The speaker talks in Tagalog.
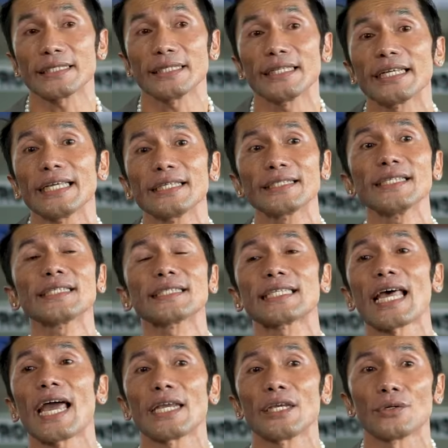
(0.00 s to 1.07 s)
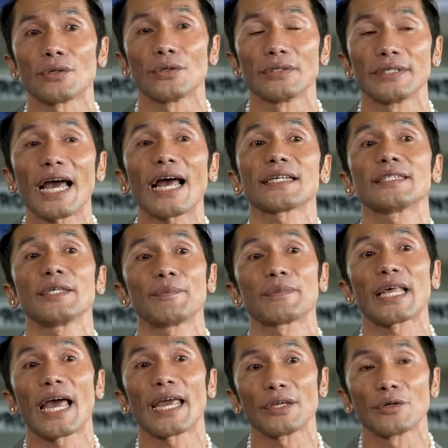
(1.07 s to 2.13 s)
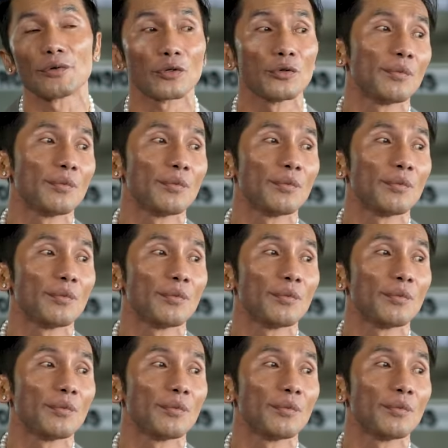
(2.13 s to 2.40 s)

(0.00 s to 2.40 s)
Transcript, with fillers: nag-exist tayo, na-accept tayo.